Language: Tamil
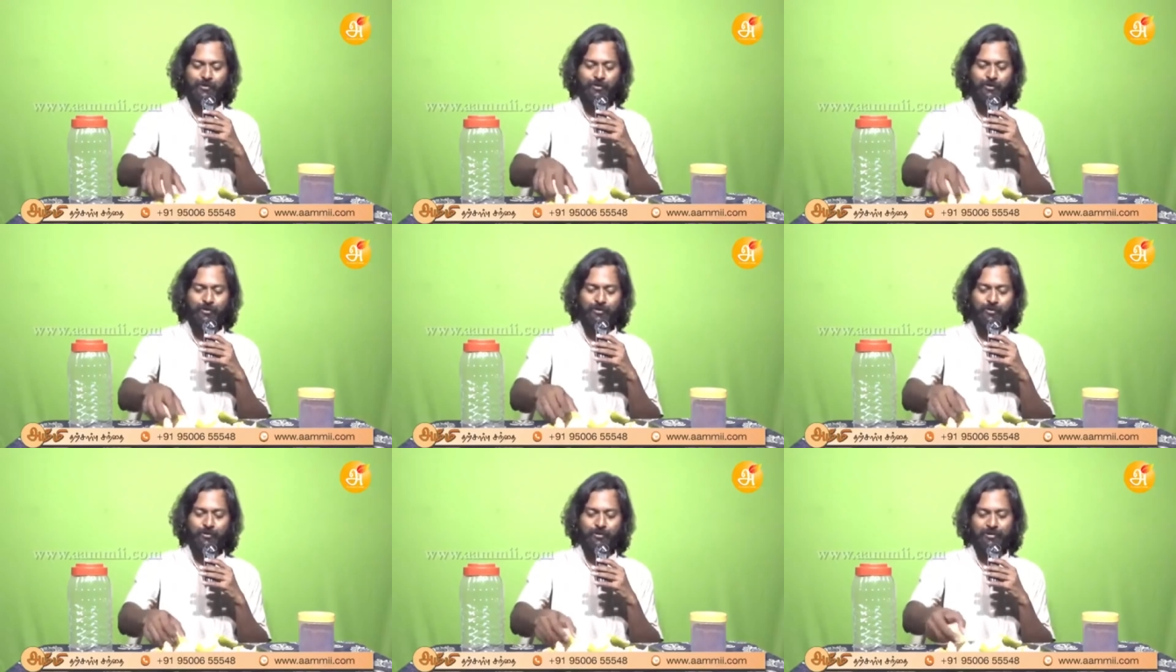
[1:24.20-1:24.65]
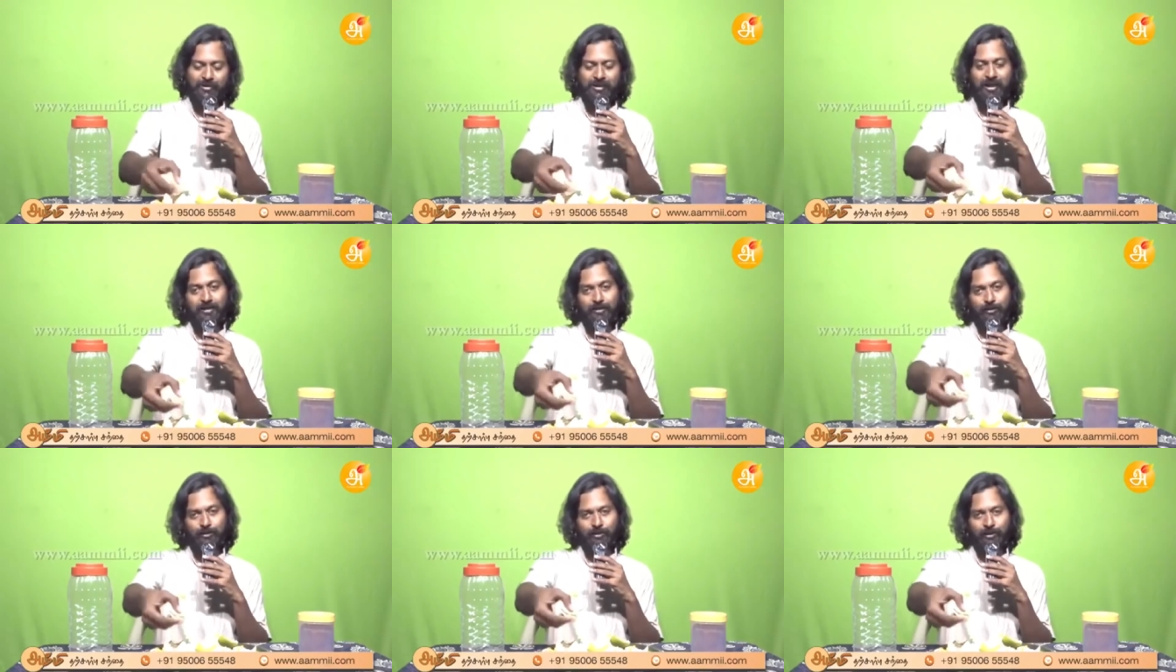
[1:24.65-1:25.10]
ஸோ
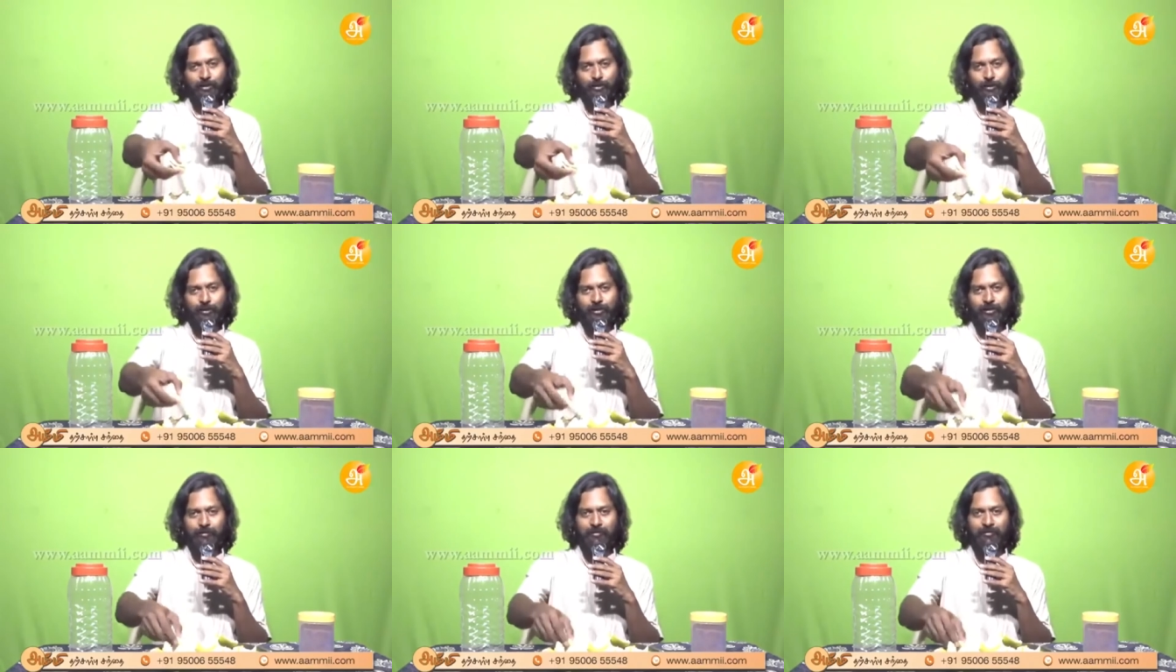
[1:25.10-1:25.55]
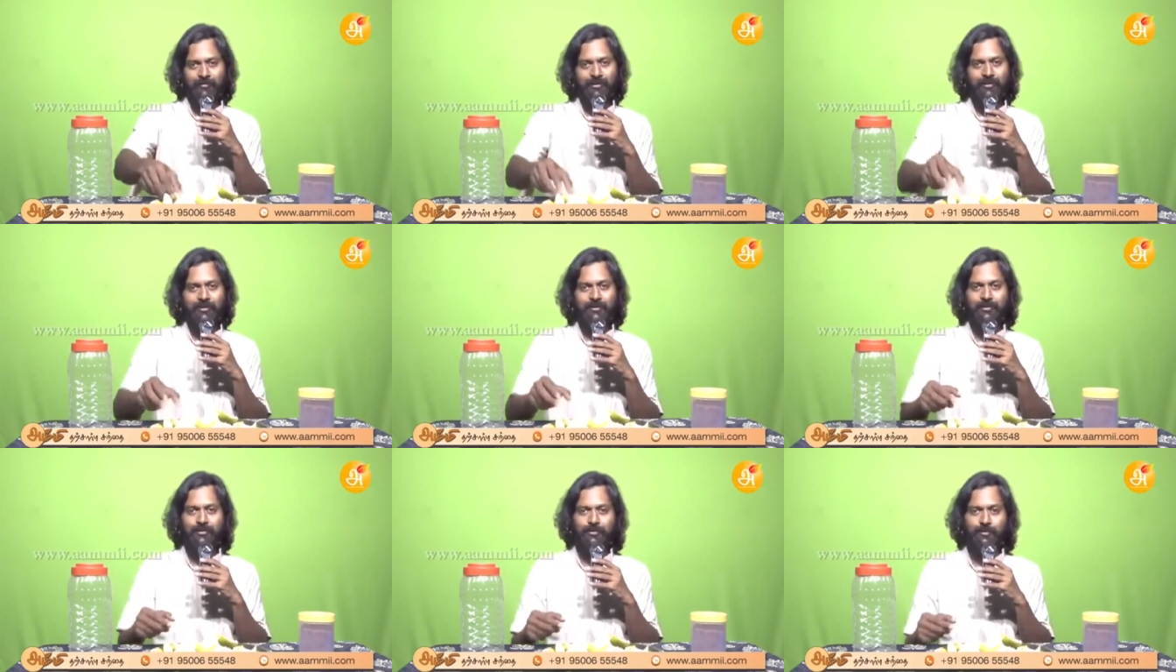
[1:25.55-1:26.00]
சாத்துக்குடி தோல் நம்ம
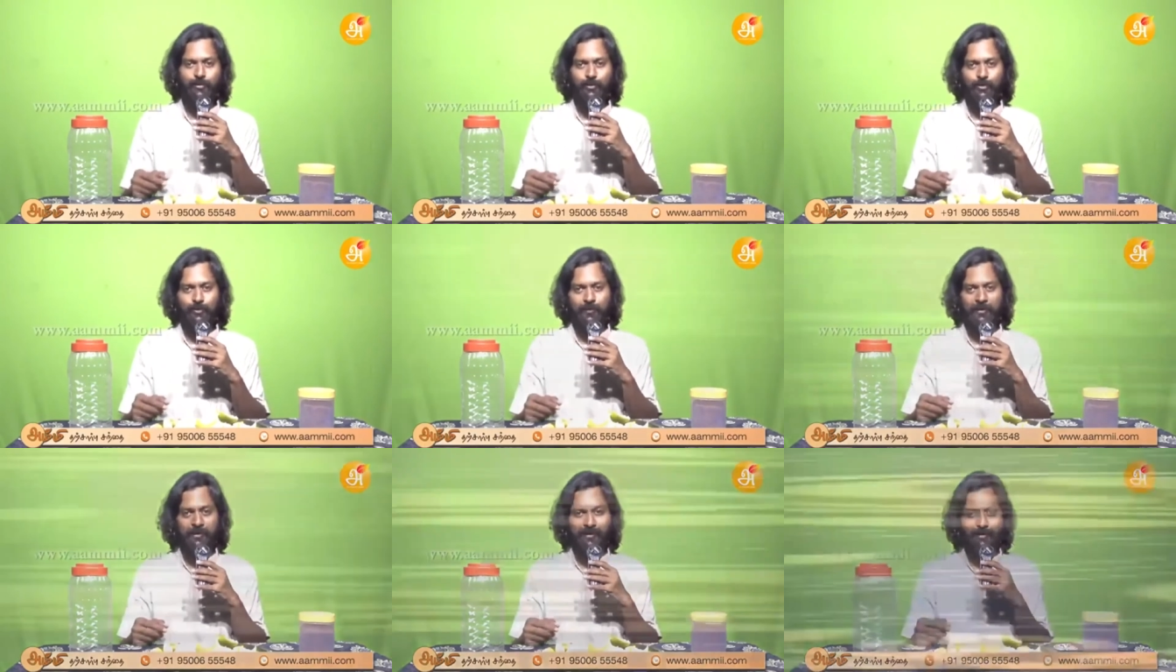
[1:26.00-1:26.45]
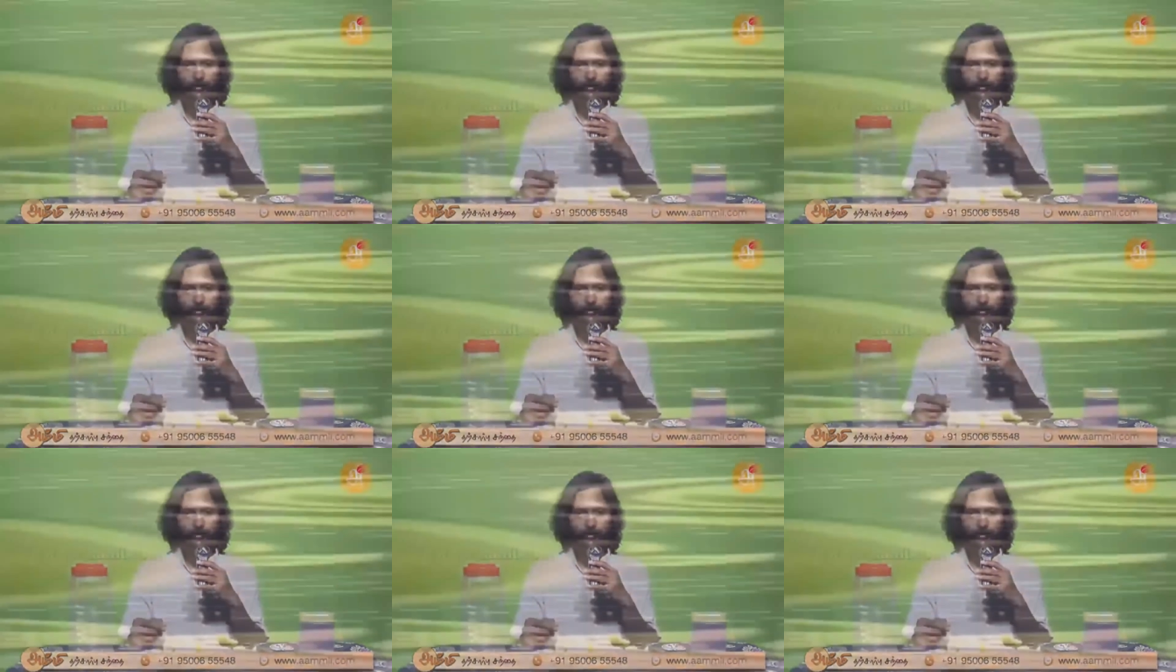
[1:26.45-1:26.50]
வந்து யூஸ்